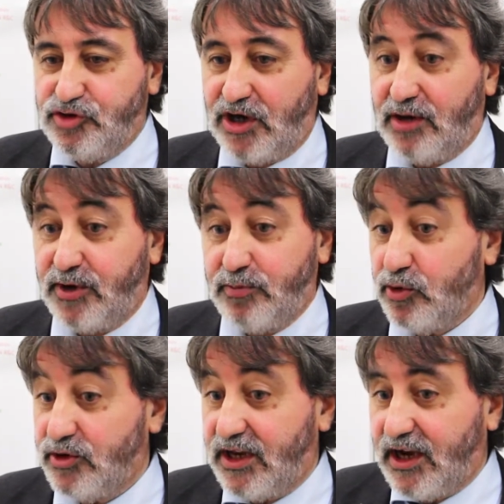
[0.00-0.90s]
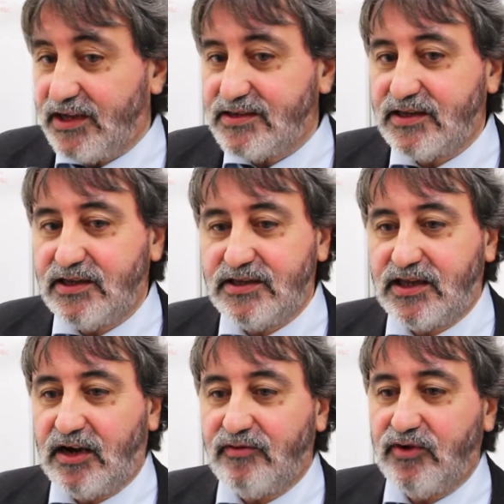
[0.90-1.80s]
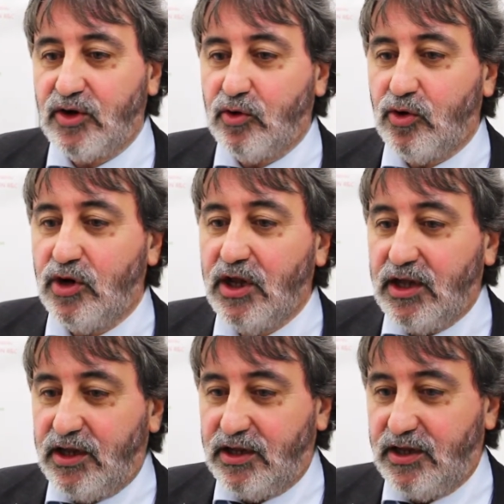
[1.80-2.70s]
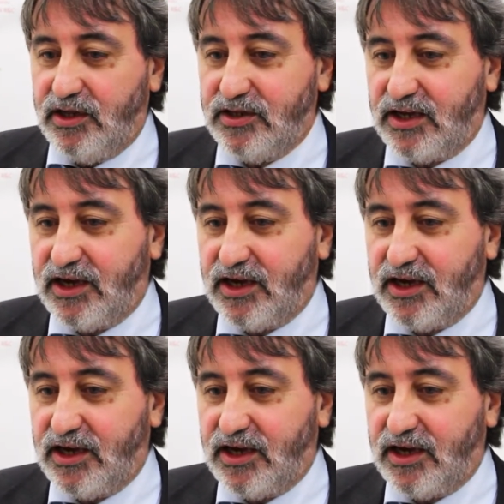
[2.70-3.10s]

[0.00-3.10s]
c'è la preponderanza del traffico eh,